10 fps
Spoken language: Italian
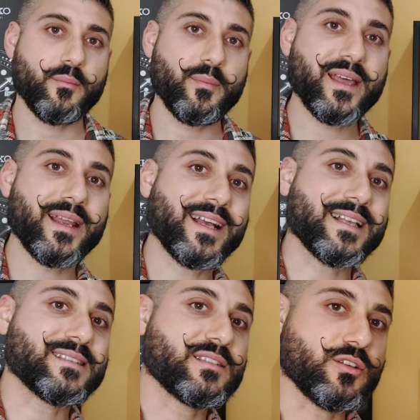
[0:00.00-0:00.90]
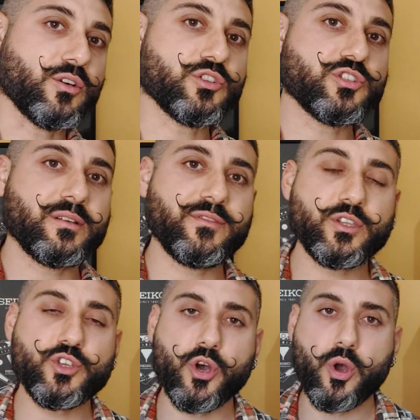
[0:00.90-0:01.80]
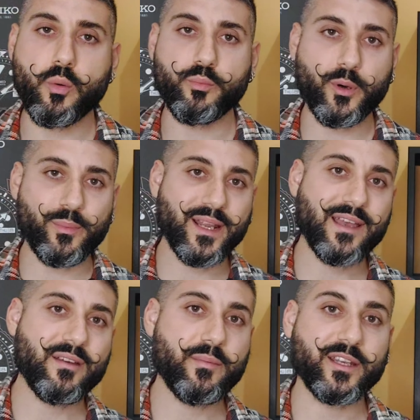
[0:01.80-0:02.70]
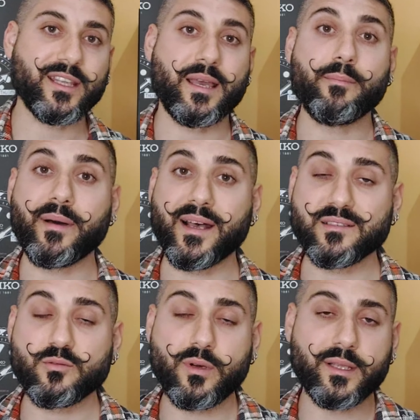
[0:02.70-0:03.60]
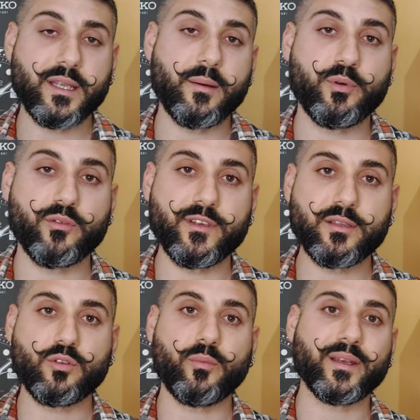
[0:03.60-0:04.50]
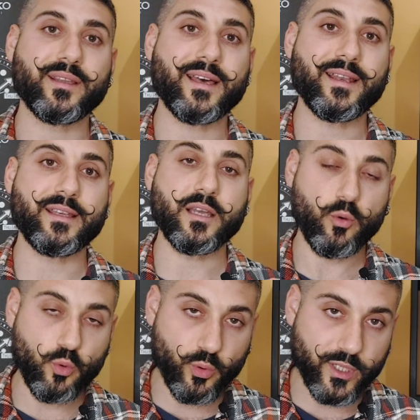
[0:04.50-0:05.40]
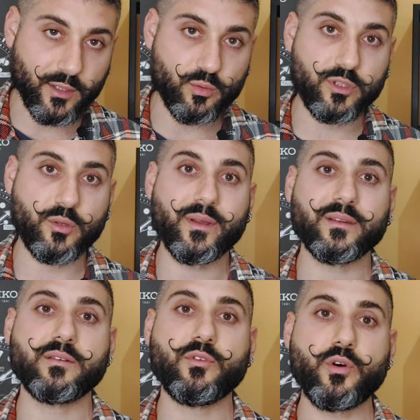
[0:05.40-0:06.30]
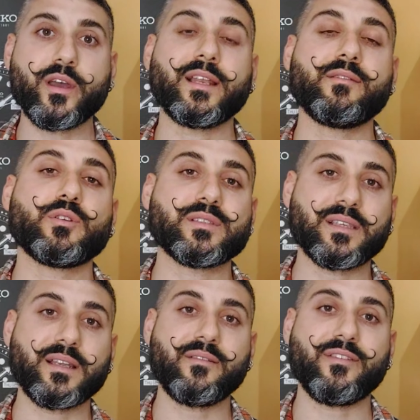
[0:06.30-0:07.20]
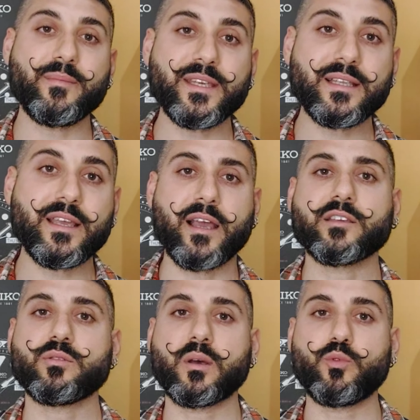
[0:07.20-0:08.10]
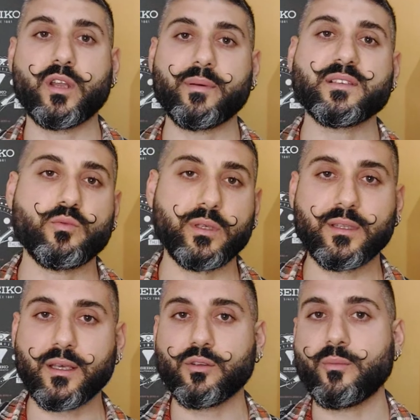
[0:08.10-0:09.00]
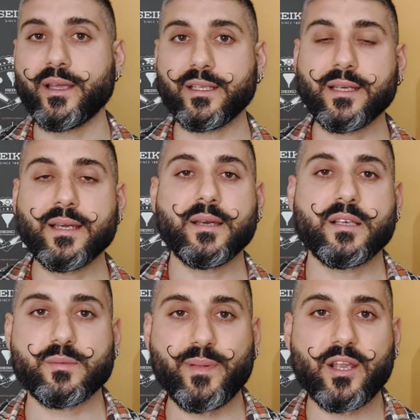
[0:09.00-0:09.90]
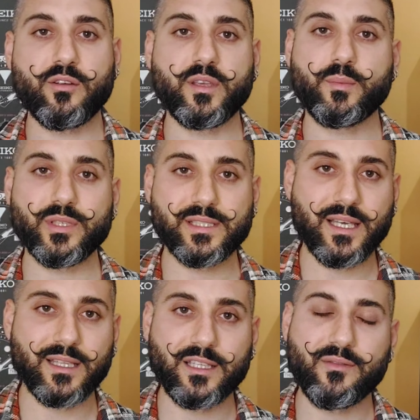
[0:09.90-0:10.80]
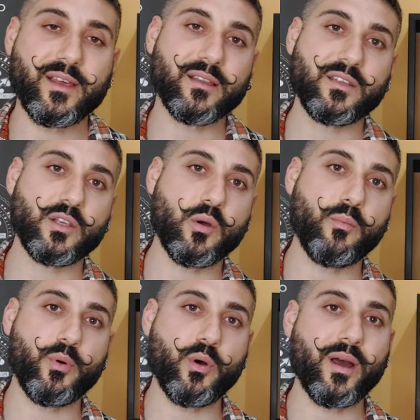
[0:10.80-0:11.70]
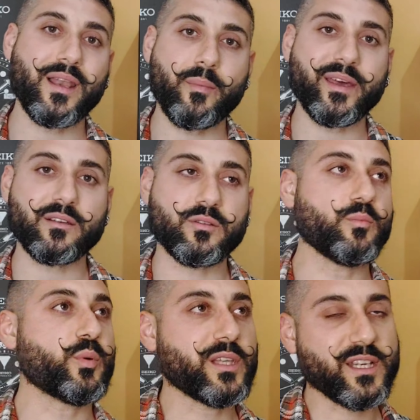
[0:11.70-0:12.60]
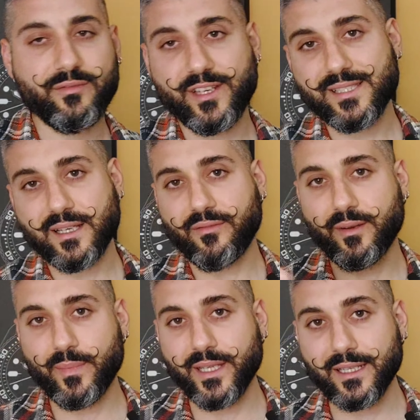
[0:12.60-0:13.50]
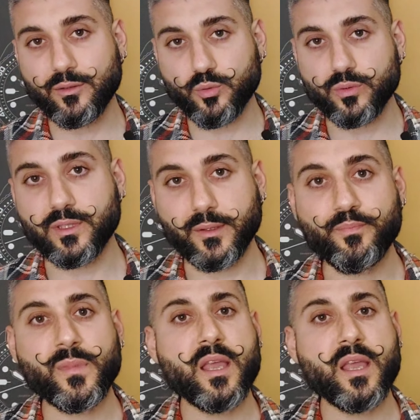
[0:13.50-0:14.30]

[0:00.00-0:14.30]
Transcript: Beh ragazzi, oggi il video è un po' breve perché è Pasqua, ne approfitto per dare gli auguri a tutti quanti voi, alle vostre famiglie, anche una buona Pasquetta e domani spero vi possiate divertire un po' all'aperto, un po' d'aria fresca fa bene a tutti.